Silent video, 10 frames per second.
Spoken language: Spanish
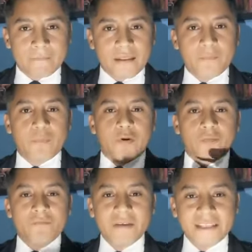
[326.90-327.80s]
y por
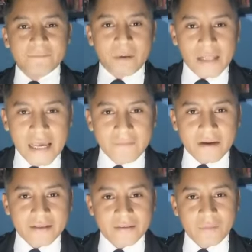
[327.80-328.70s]
mis
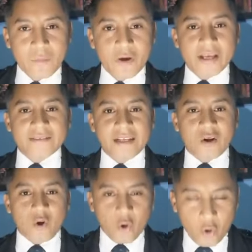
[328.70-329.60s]
palabras voy a
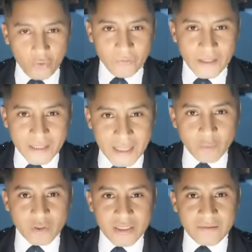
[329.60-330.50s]
ser
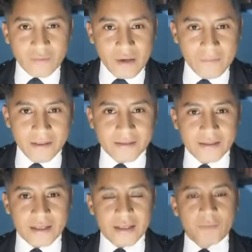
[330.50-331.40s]
condenado
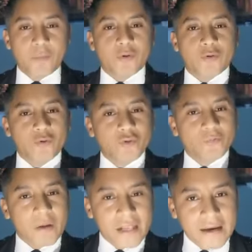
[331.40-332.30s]
individualmente y por tus
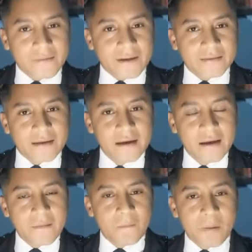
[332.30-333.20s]
palabras
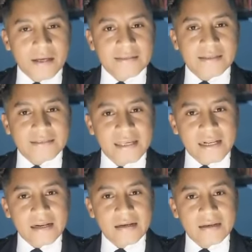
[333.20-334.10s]
vas a
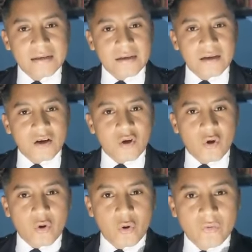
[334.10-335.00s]
ser
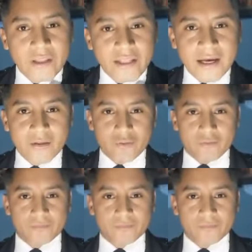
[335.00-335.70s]
condenado.